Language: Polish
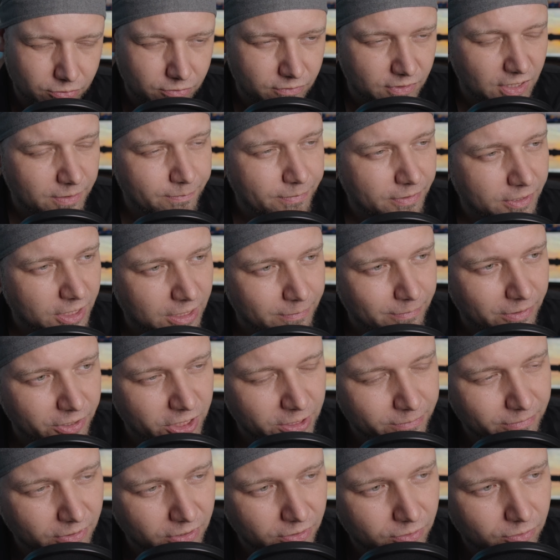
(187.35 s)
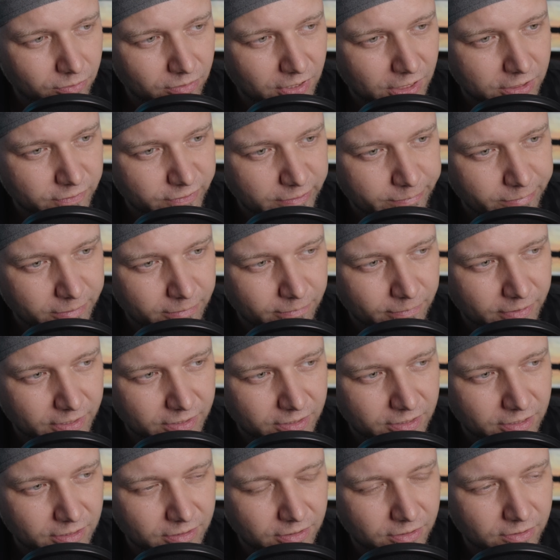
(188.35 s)
Apple chyba nie ma okularów, Apple ma
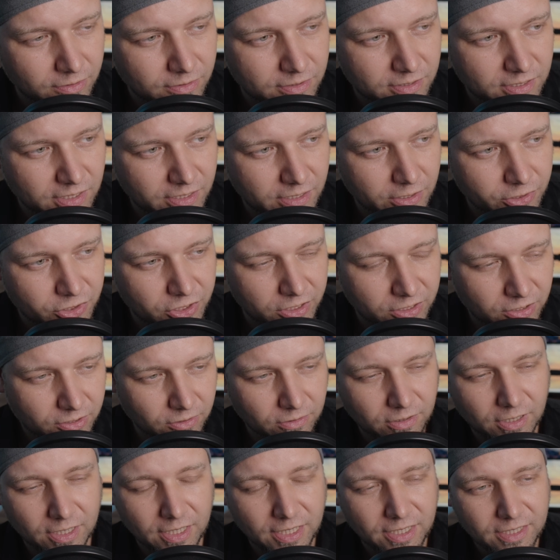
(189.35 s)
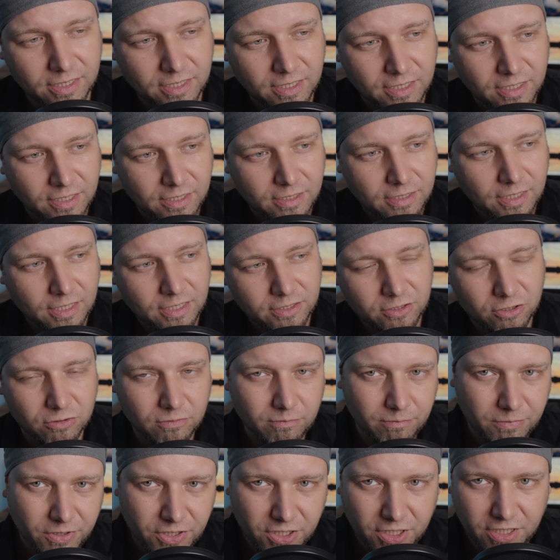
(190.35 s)
tylko, zdaje się, gogle, ale to
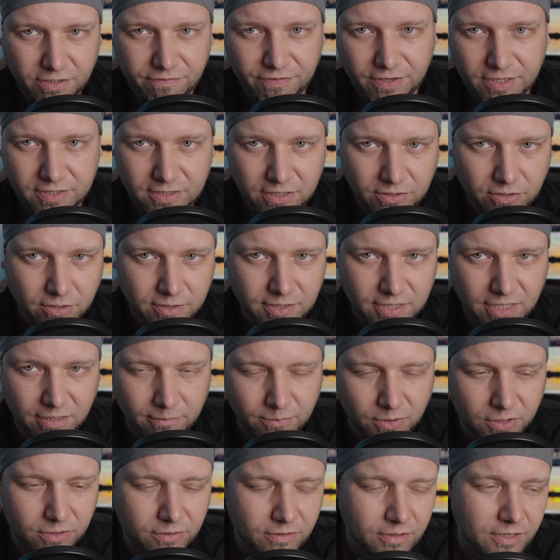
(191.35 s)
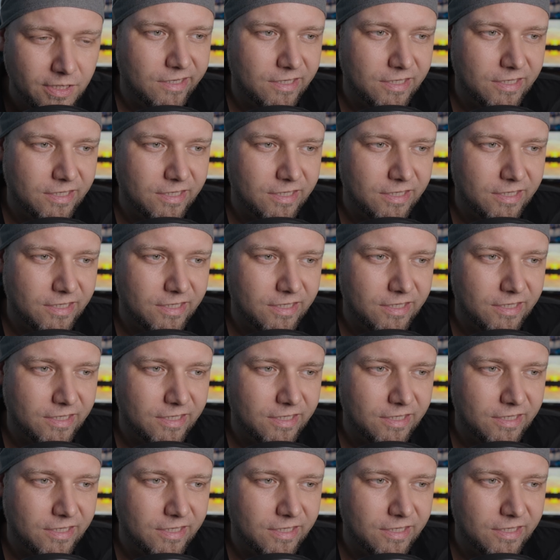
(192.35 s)
mniej więcej to samo.